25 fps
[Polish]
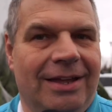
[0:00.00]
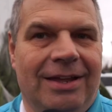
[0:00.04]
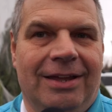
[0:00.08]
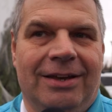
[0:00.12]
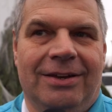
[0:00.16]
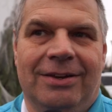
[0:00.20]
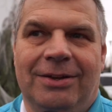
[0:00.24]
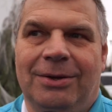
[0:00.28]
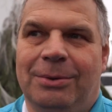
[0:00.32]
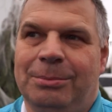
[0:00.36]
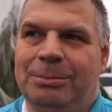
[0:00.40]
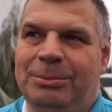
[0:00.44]

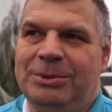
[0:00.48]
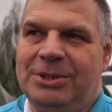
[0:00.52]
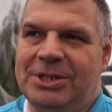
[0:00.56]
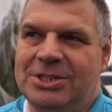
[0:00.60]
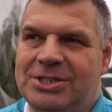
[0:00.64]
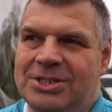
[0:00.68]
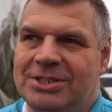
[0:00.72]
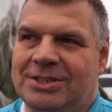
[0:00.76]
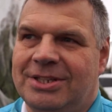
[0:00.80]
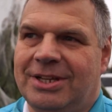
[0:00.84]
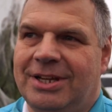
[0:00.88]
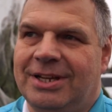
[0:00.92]
No, mnie
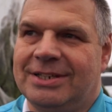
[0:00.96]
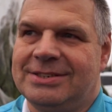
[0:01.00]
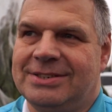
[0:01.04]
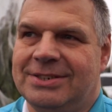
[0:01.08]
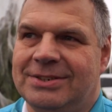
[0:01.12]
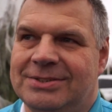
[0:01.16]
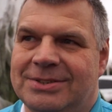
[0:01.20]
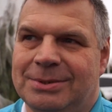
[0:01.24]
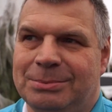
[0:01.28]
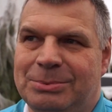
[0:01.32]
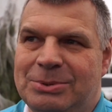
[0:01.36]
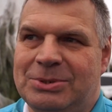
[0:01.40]
się ta
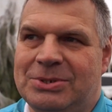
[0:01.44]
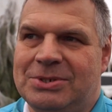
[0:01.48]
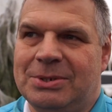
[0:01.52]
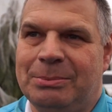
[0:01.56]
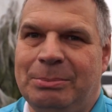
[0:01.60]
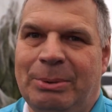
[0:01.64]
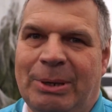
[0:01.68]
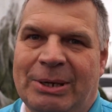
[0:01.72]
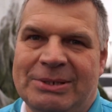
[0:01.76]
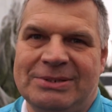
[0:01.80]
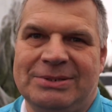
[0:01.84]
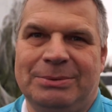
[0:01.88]
akcja osobiście
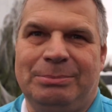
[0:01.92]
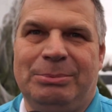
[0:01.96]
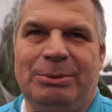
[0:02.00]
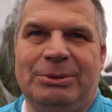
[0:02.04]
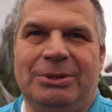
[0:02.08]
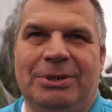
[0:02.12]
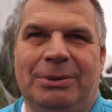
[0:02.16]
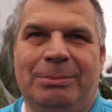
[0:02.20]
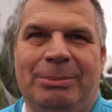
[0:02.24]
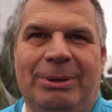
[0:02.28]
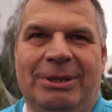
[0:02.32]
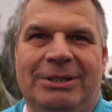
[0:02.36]
bardzo
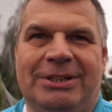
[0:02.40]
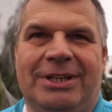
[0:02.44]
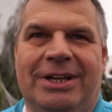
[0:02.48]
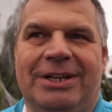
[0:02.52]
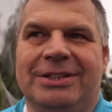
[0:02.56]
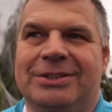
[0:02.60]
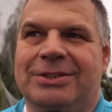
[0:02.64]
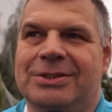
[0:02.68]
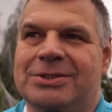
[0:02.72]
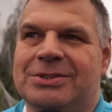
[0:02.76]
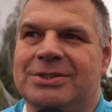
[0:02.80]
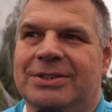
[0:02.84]
podoba,
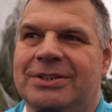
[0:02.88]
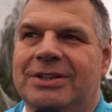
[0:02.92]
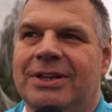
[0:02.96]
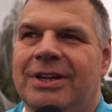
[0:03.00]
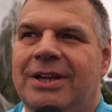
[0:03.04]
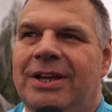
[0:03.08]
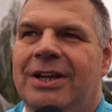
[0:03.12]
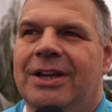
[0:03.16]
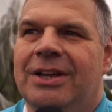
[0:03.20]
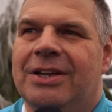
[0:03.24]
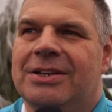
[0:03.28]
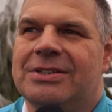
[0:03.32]
tak, to, że,
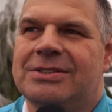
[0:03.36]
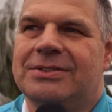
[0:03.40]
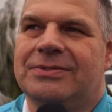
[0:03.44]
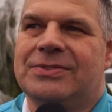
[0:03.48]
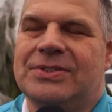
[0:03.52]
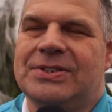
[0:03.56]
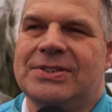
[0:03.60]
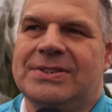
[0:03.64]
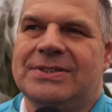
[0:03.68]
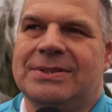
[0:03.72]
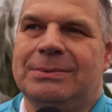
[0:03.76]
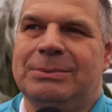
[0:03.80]
że
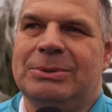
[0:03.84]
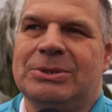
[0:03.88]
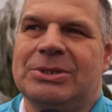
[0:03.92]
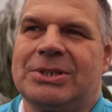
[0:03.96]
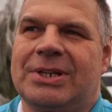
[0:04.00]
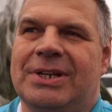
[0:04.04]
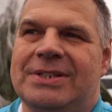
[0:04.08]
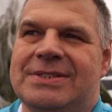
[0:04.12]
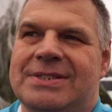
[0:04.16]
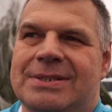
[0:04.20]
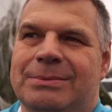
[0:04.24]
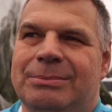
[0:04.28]
wszyscy
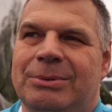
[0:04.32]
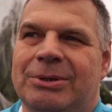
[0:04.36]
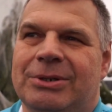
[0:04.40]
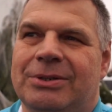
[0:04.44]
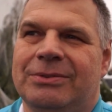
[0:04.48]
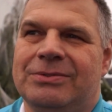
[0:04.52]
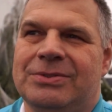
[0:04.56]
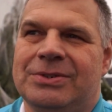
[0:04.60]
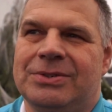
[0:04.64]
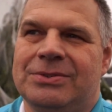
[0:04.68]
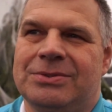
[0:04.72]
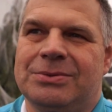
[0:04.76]
mieszkańcy
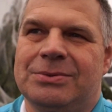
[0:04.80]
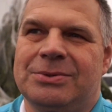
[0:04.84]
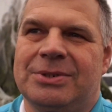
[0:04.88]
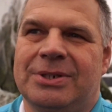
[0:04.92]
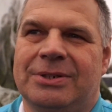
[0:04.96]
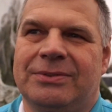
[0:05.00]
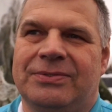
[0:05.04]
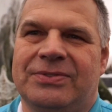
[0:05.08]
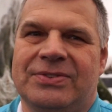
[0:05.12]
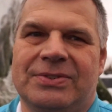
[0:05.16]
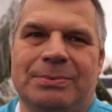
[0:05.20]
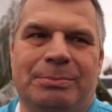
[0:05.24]
mogą wziąć
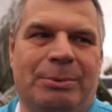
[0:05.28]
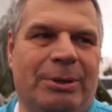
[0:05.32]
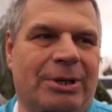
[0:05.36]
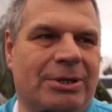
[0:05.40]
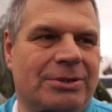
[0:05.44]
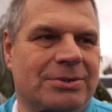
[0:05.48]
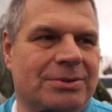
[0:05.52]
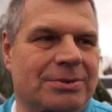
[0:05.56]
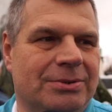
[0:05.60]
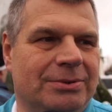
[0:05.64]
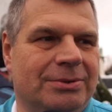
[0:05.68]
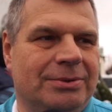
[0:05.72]
udział w
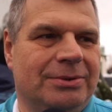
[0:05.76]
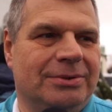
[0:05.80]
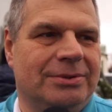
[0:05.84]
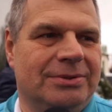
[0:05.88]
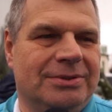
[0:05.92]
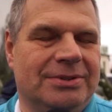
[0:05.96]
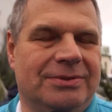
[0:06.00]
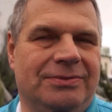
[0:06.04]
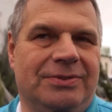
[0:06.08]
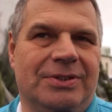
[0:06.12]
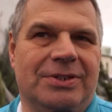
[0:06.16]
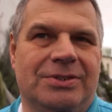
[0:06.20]
wsparciu
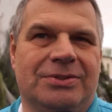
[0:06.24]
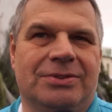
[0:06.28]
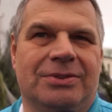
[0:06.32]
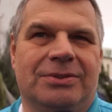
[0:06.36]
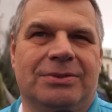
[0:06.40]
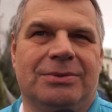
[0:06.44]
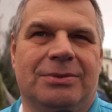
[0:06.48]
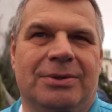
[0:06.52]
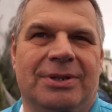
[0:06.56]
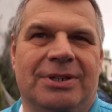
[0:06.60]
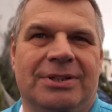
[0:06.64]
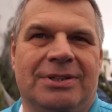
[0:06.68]
zwierząt,
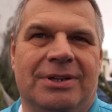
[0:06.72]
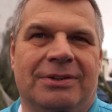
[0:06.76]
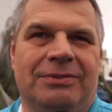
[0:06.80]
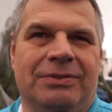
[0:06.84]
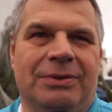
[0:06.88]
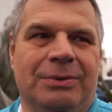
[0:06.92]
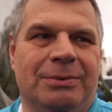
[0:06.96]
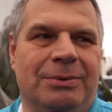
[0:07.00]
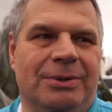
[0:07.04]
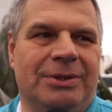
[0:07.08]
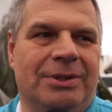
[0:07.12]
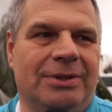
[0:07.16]
które
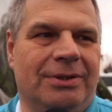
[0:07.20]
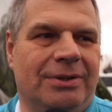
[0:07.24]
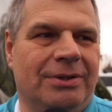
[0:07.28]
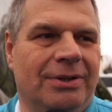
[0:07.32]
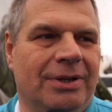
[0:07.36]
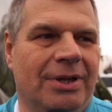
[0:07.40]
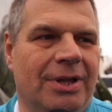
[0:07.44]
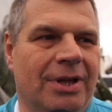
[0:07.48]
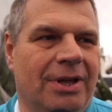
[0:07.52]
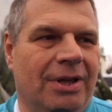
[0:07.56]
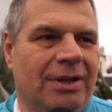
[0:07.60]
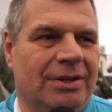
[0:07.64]
trafiły do
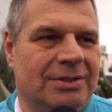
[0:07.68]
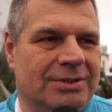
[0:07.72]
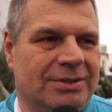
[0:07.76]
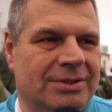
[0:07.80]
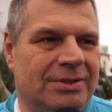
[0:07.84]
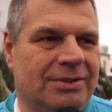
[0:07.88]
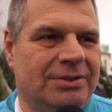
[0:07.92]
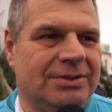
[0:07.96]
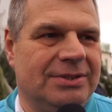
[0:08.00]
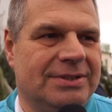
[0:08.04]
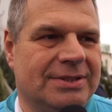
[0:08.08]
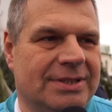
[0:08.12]

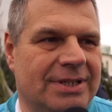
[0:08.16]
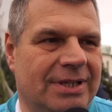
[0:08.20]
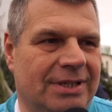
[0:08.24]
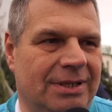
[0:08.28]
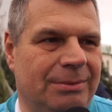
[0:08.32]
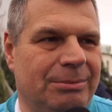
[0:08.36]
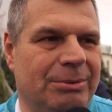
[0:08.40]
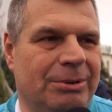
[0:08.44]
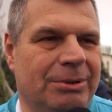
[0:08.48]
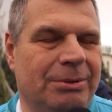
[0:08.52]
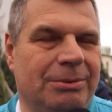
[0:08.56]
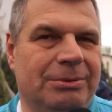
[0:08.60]
schroniska,
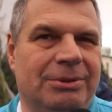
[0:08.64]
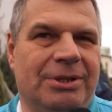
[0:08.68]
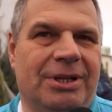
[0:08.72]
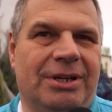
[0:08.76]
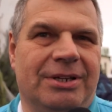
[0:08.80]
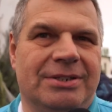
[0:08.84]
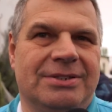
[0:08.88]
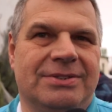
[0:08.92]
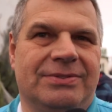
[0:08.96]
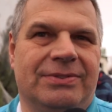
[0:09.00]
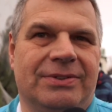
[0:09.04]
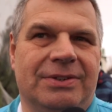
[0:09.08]
nie mogą
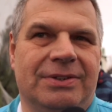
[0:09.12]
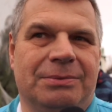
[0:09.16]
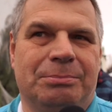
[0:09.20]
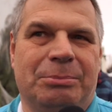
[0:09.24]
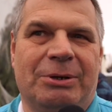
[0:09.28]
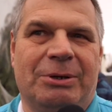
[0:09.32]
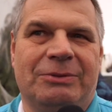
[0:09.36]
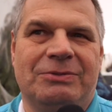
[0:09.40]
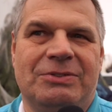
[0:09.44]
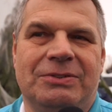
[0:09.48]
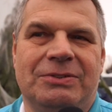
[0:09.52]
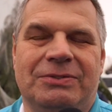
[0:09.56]
odnaleźć swoich
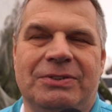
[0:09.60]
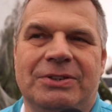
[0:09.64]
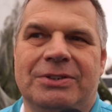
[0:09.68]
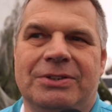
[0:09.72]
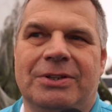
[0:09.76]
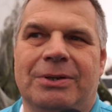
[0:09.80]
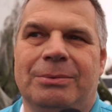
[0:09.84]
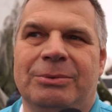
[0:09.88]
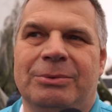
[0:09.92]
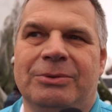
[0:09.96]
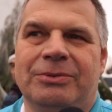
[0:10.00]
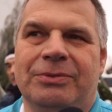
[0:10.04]
prawdziwych
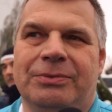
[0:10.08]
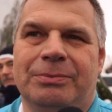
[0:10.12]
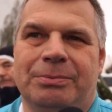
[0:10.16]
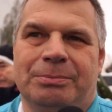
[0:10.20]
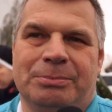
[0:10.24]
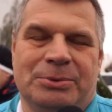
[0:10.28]
domów.